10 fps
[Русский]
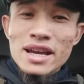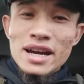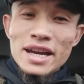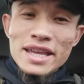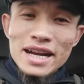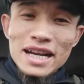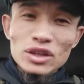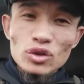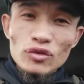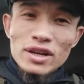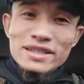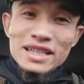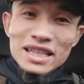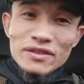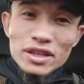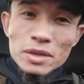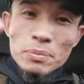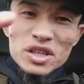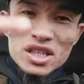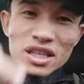А я готов остановить и
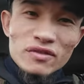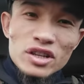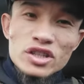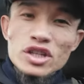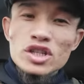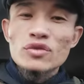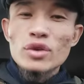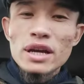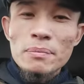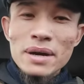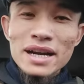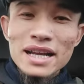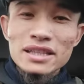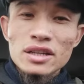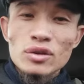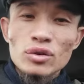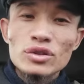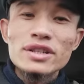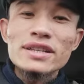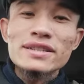починить ваш речевой аппарат.
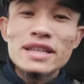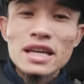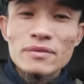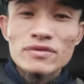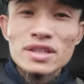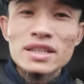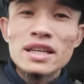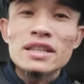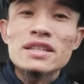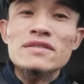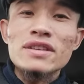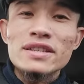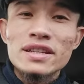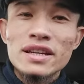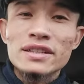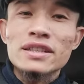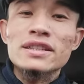Олжастаем всегда на связи, как-то